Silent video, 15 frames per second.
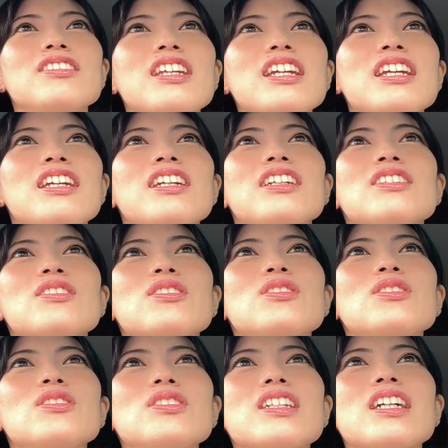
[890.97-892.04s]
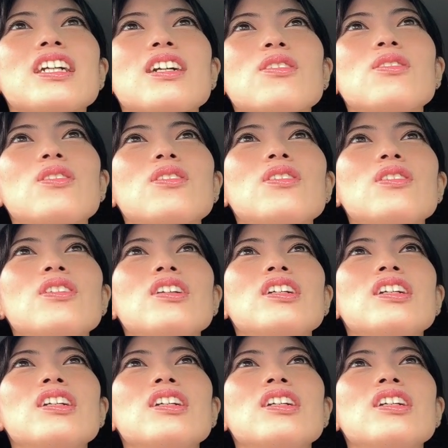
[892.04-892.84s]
うねそういうなんかこ